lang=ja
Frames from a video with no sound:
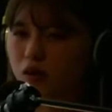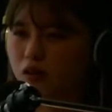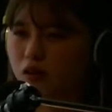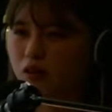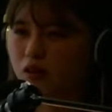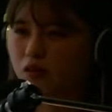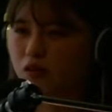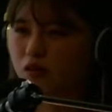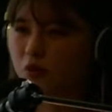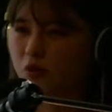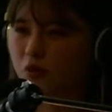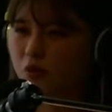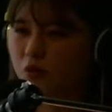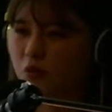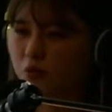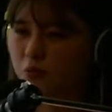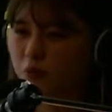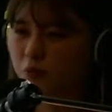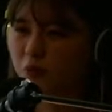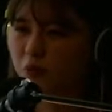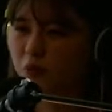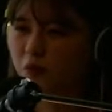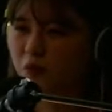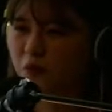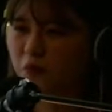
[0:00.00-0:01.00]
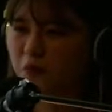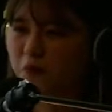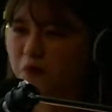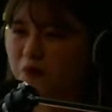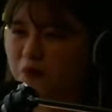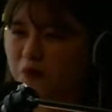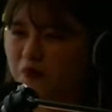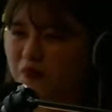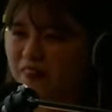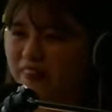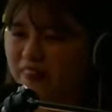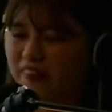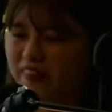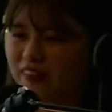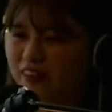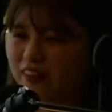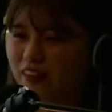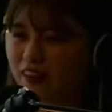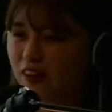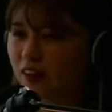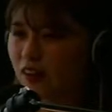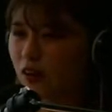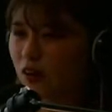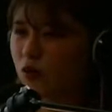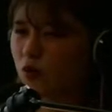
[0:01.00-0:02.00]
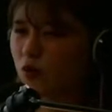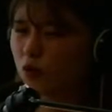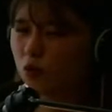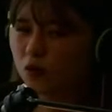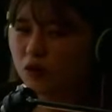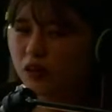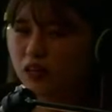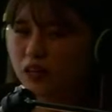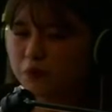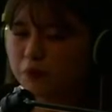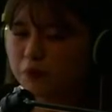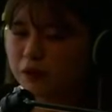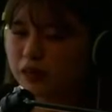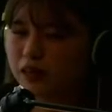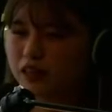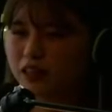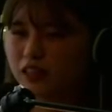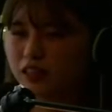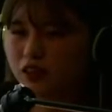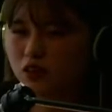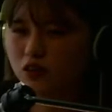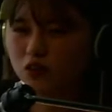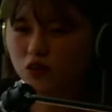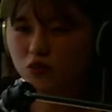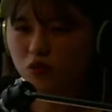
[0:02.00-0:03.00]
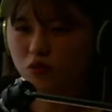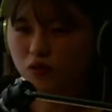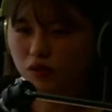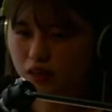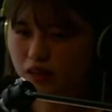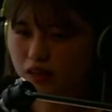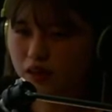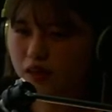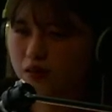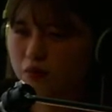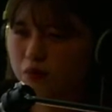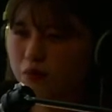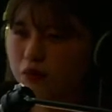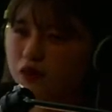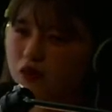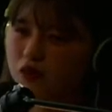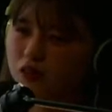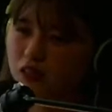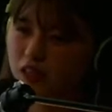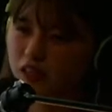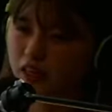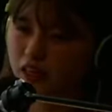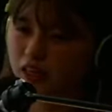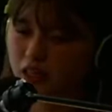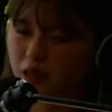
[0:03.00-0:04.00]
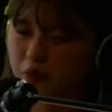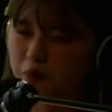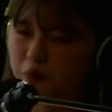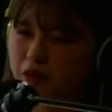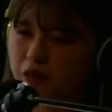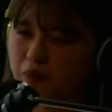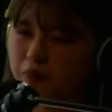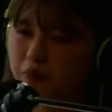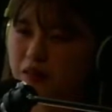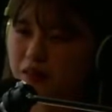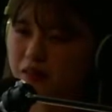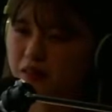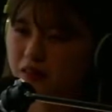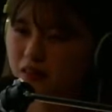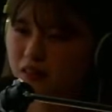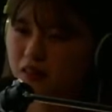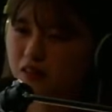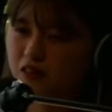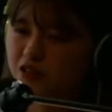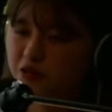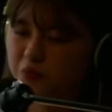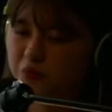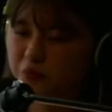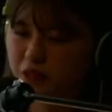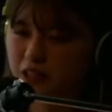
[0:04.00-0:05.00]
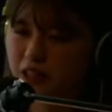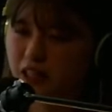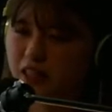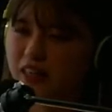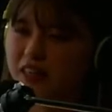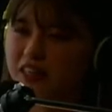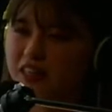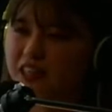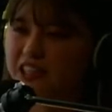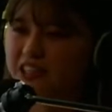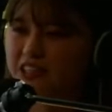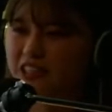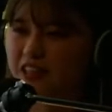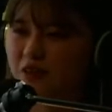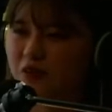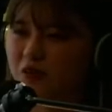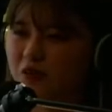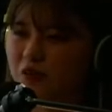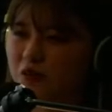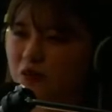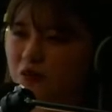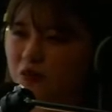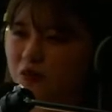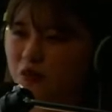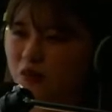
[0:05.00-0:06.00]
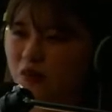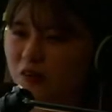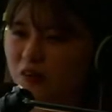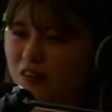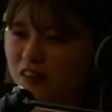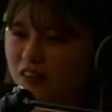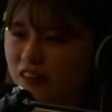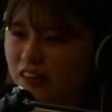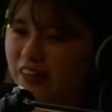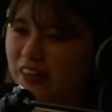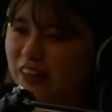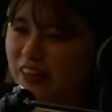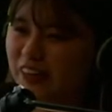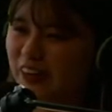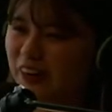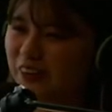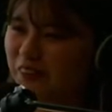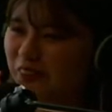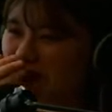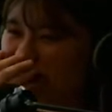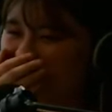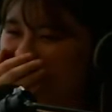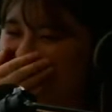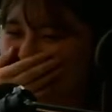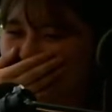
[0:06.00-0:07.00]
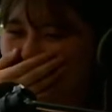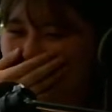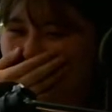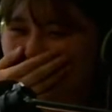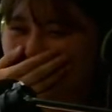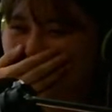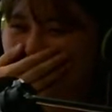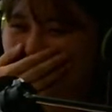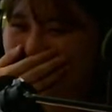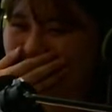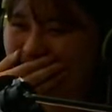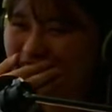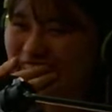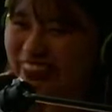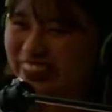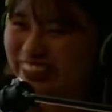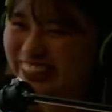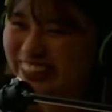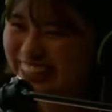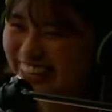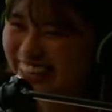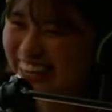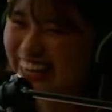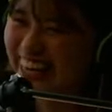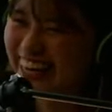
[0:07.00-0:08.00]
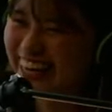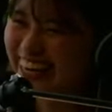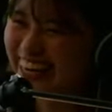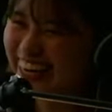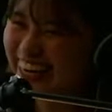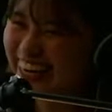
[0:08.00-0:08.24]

そこも、あの、この間メイキングをね、見る機会がたまたまあって、ちょっと見てたんですけど、なんかもうほんとすごくて